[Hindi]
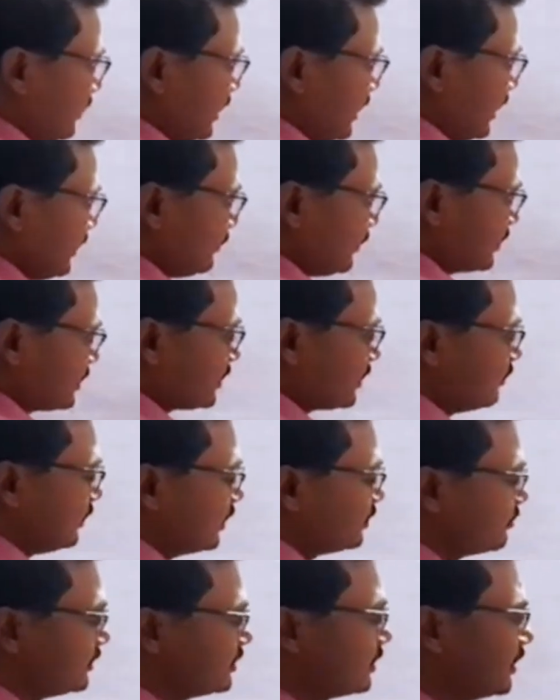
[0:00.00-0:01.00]
और यहाँ पर हाई
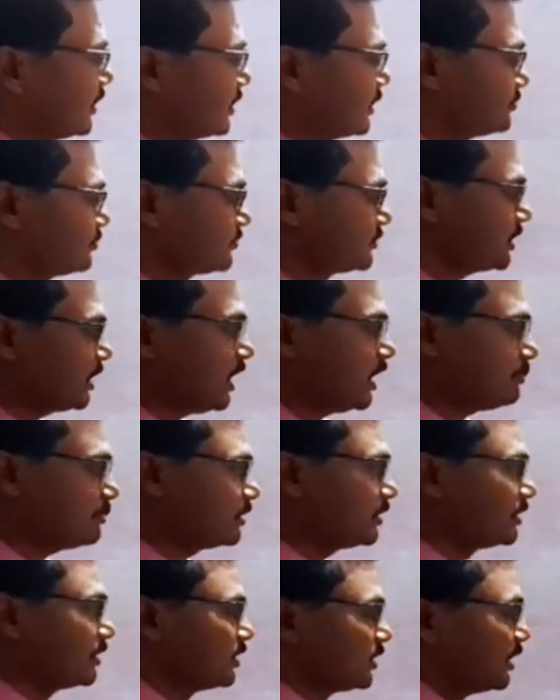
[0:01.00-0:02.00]
प्रेशर बेल्ट बन जाएगा
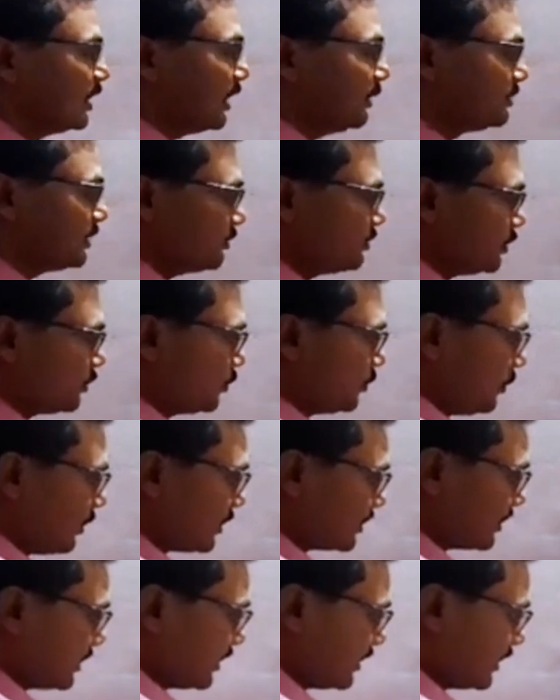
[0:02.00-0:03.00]
कहाँ पे अब जब ये
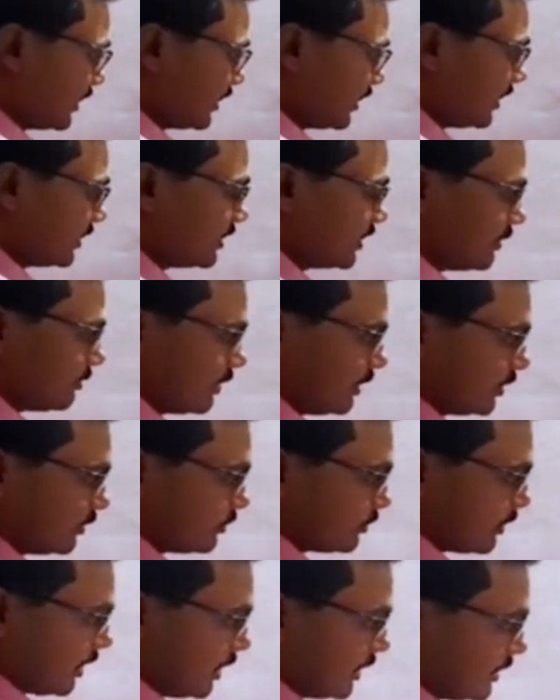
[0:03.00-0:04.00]
ऊपर से गिर रही हैं
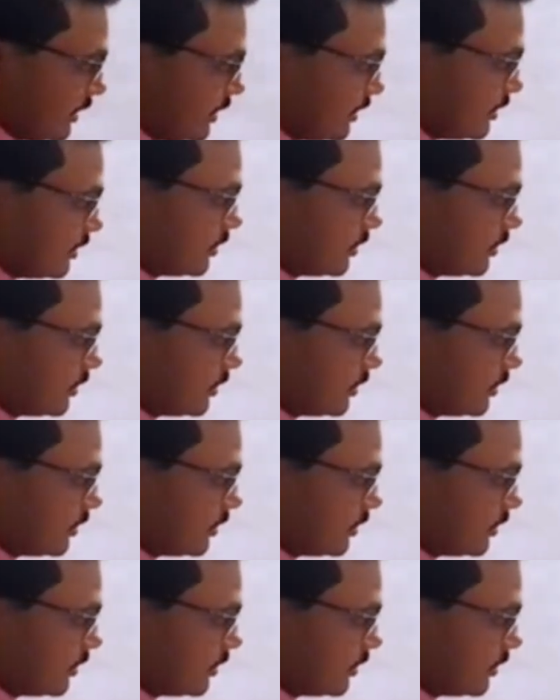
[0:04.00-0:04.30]
हवाएं तो